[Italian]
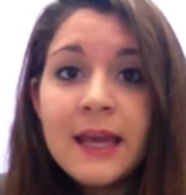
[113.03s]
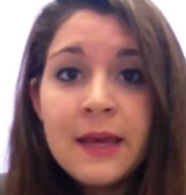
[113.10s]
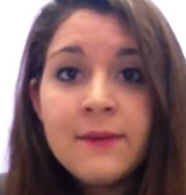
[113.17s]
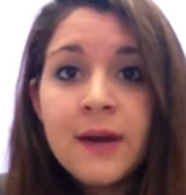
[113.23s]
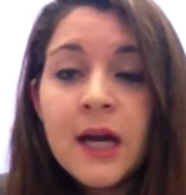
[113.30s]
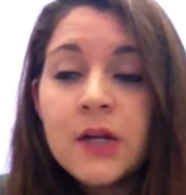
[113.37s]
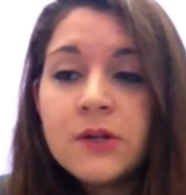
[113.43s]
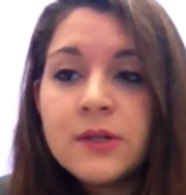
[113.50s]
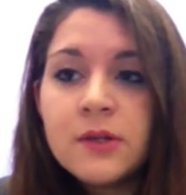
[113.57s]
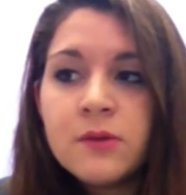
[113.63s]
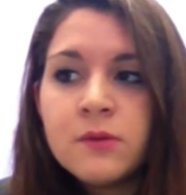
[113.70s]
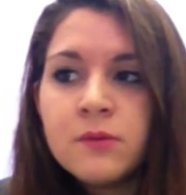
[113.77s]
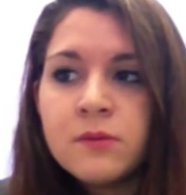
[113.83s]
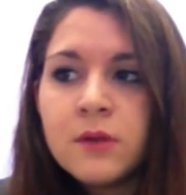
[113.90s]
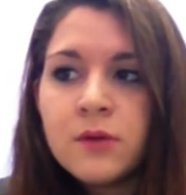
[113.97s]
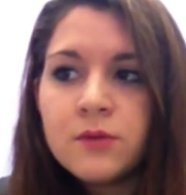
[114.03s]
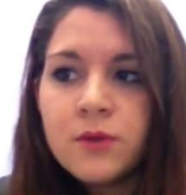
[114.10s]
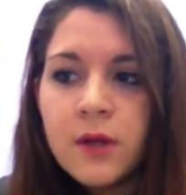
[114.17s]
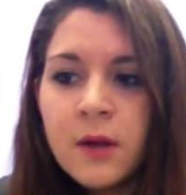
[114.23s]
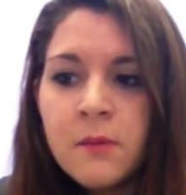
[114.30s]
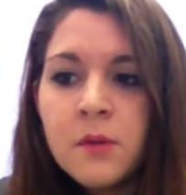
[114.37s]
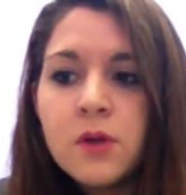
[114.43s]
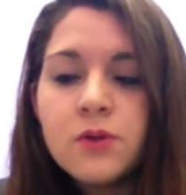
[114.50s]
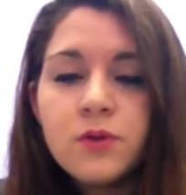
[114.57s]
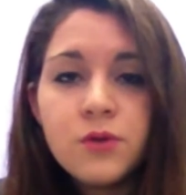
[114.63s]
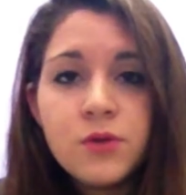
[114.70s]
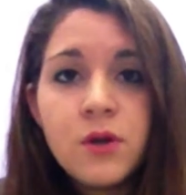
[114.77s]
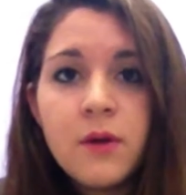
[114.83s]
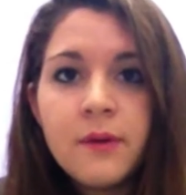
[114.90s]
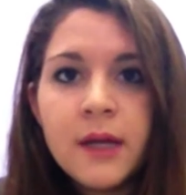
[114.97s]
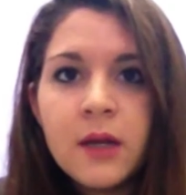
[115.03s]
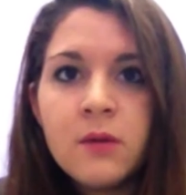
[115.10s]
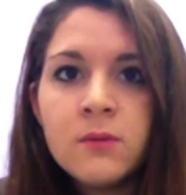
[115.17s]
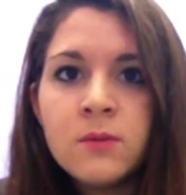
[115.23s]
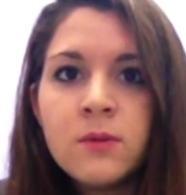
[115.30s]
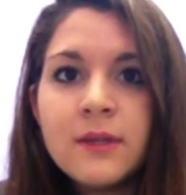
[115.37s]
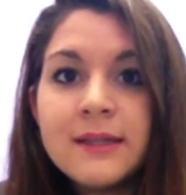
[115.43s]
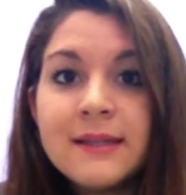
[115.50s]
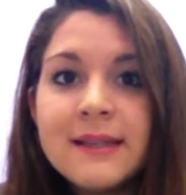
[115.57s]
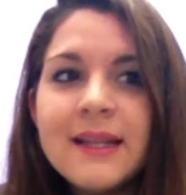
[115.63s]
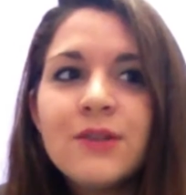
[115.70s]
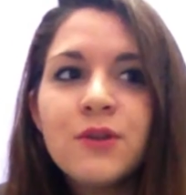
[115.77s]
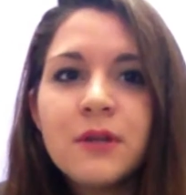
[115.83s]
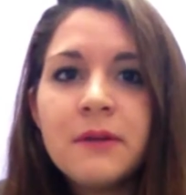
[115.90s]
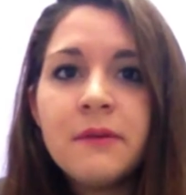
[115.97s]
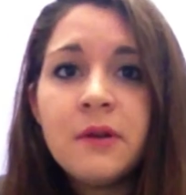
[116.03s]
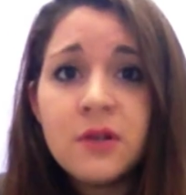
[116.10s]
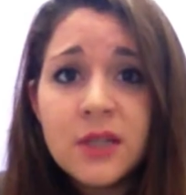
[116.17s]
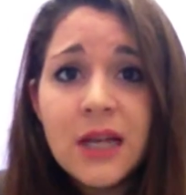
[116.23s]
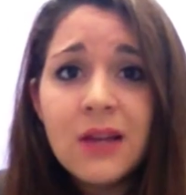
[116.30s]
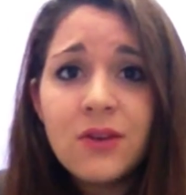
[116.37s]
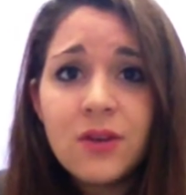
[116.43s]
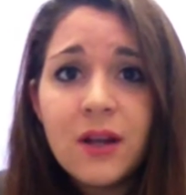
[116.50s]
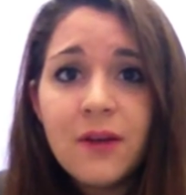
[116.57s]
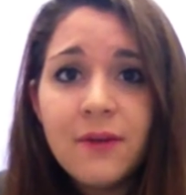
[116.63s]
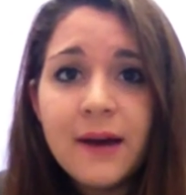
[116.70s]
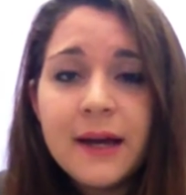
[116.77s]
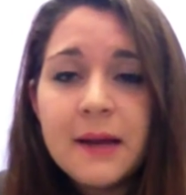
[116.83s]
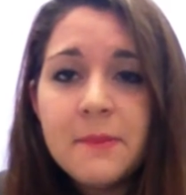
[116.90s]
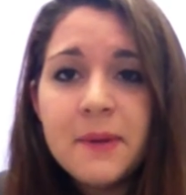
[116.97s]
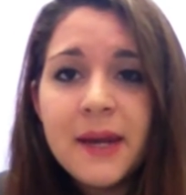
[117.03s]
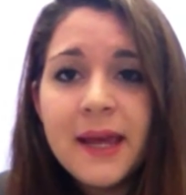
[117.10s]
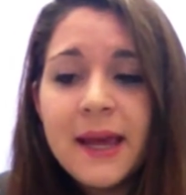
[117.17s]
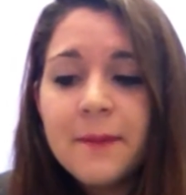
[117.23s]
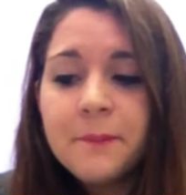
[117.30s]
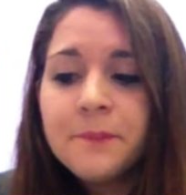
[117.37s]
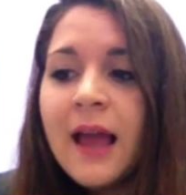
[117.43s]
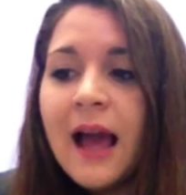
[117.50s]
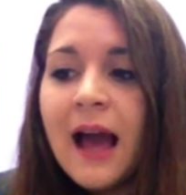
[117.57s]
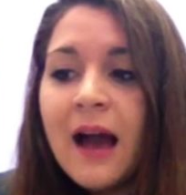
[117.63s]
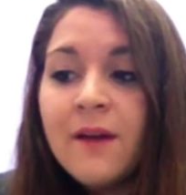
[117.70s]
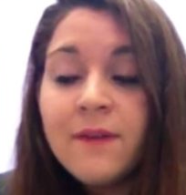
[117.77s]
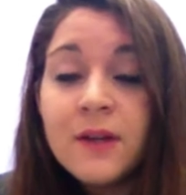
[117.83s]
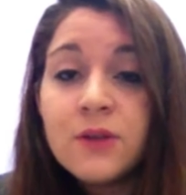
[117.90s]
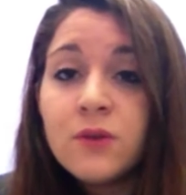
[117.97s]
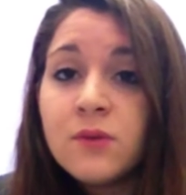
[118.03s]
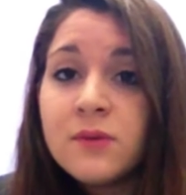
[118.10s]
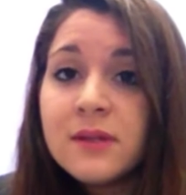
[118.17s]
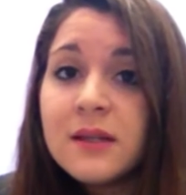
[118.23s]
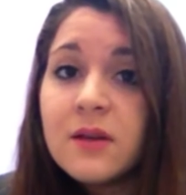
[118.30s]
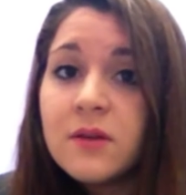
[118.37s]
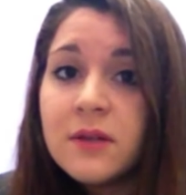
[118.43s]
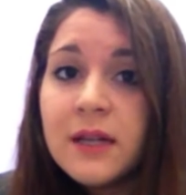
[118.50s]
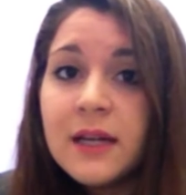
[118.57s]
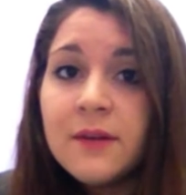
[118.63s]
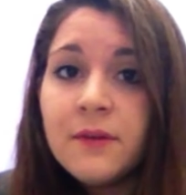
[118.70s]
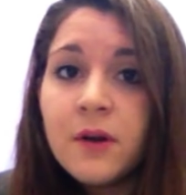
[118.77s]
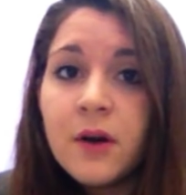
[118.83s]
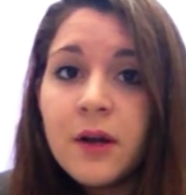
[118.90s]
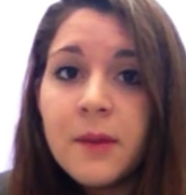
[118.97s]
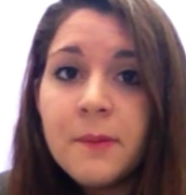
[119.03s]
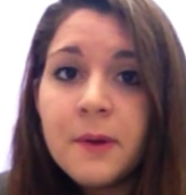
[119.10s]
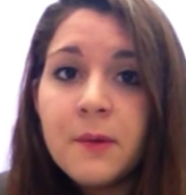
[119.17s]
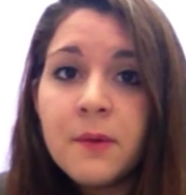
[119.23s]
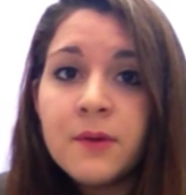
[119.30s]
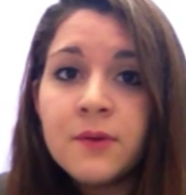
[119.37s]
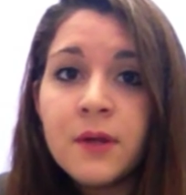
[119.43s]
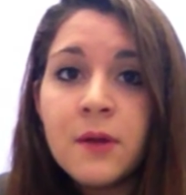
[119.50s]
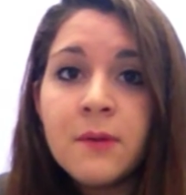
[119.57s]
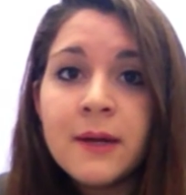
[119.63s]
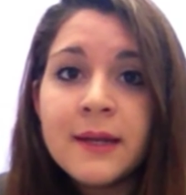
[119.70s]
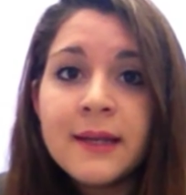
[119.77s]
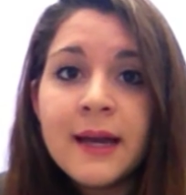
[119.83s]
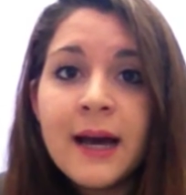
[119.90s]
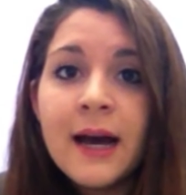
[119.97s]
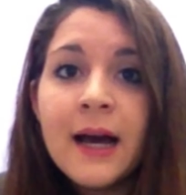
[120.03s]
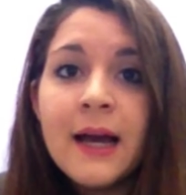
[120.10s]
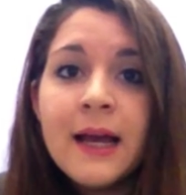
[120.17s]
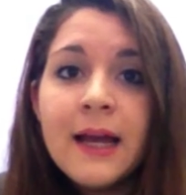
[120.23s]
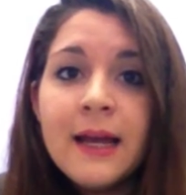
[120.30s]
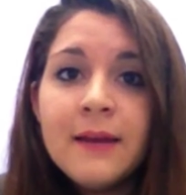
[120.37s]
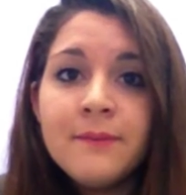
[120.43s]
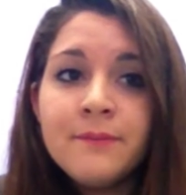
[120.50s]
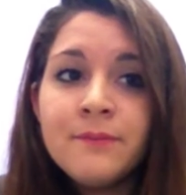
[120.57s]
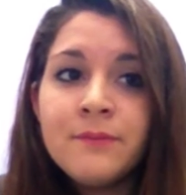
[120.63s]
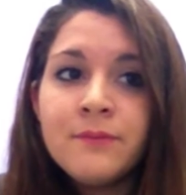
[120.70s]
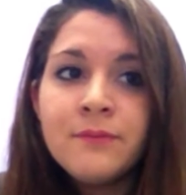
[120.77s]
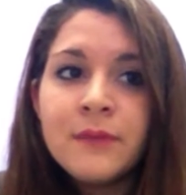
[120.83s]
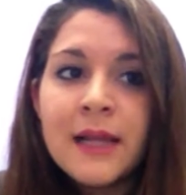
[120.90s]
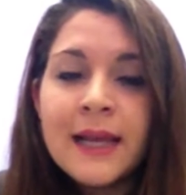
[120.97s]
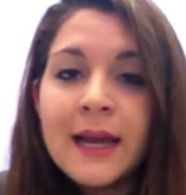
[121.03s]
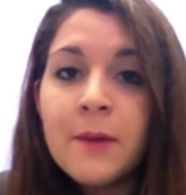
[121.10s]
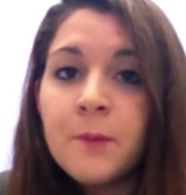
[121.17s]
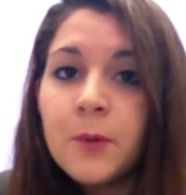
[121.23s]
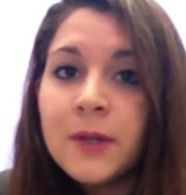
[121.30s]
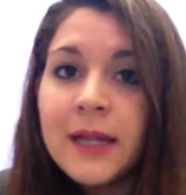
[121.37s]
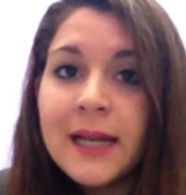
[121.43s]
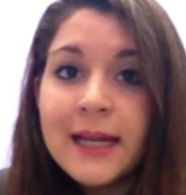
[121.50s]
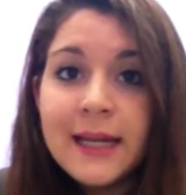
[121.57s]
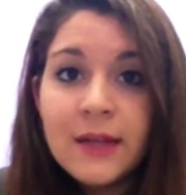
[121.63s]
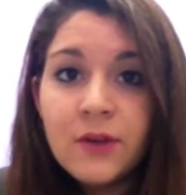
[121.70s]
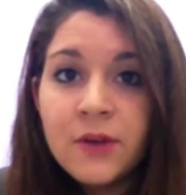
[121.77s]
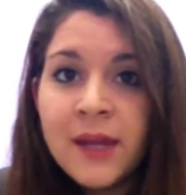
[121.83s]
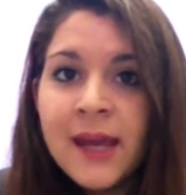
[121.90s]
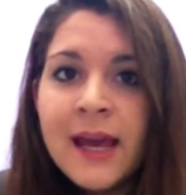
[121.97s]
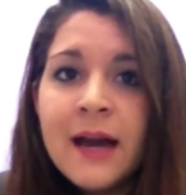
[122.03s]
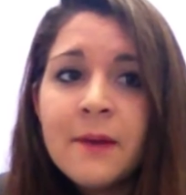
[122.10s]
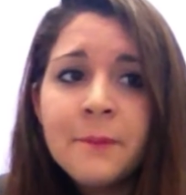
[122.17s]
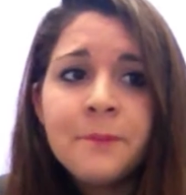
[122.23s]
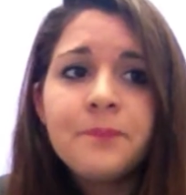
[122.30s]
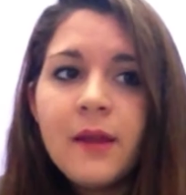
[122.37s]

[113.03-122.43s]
Ivano sia un autore molto giovane, comunque si è dato davvero tanto da fare perché ha fatto un sacco di lavori per quanto riguarda mh, il campo dell'editoria,